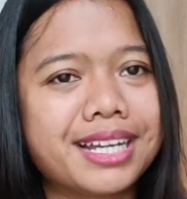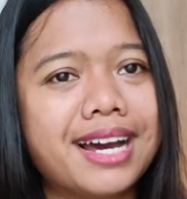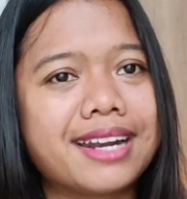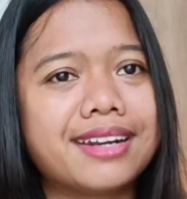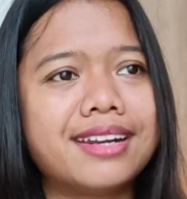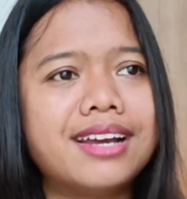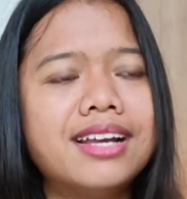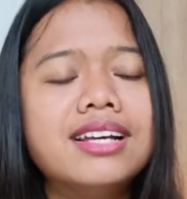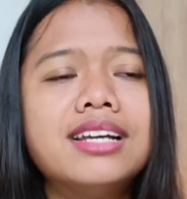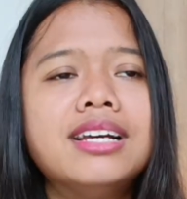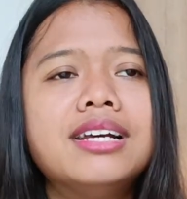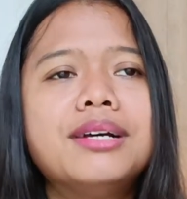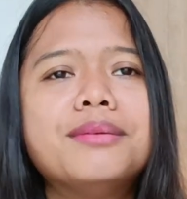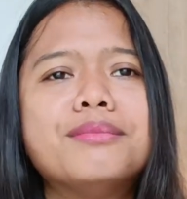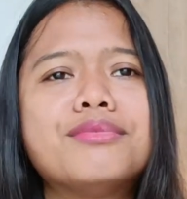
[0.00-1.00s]
Karena
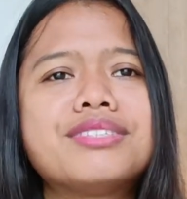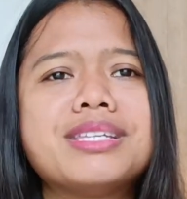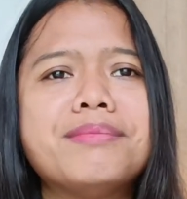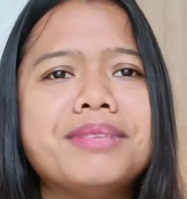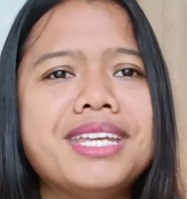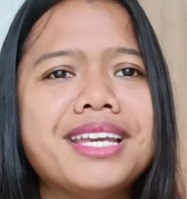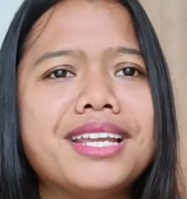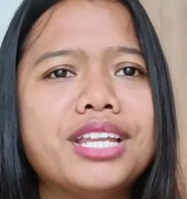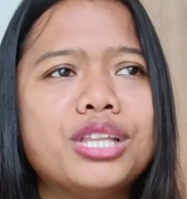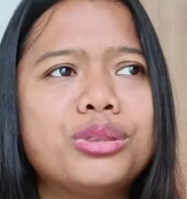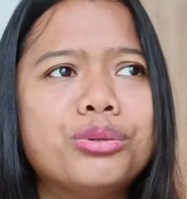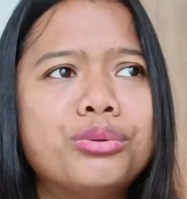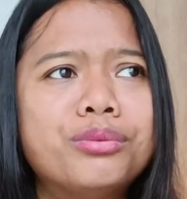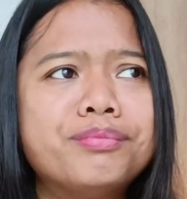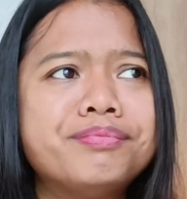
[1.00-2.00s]
musim dingin
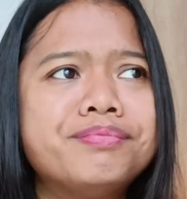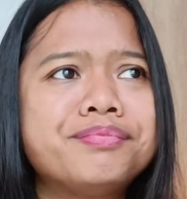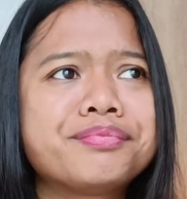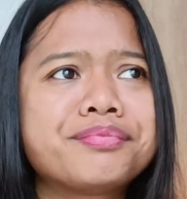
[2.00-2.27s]
itu